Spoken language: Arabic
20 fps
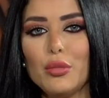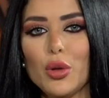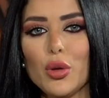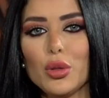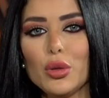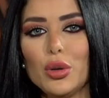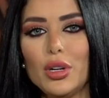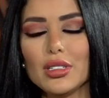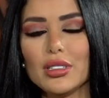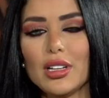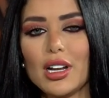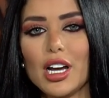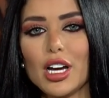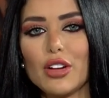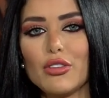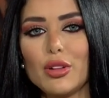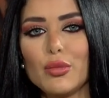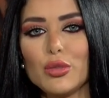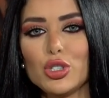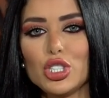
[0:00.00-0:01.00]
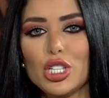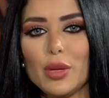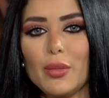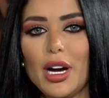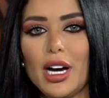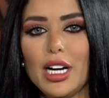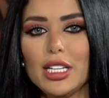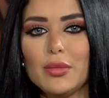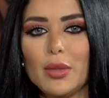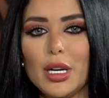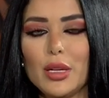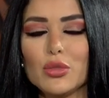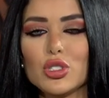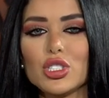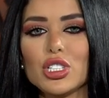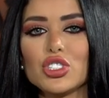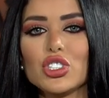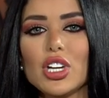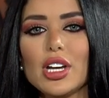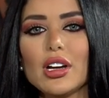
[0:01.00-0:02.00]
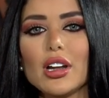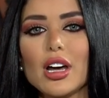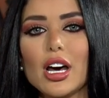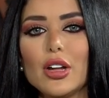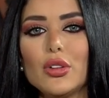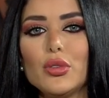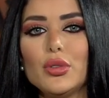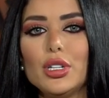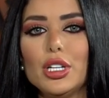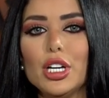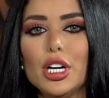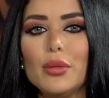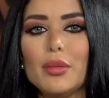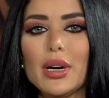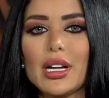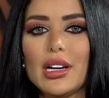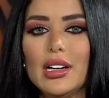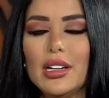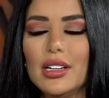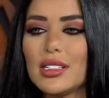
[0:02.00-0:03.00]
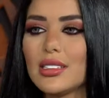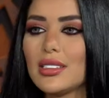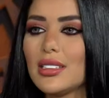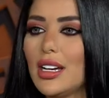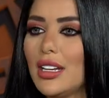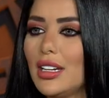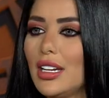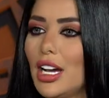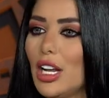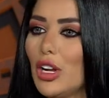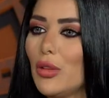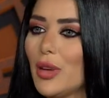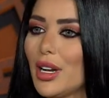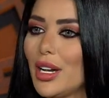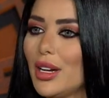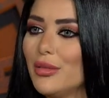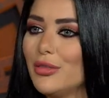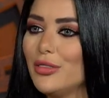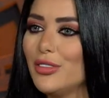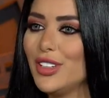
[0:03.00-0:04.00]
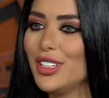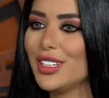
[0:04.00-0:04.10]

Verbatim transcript: موضوع الطلاق في المجتمعات مع المستشار القانوني عمر العرساني هلا مرحب فيك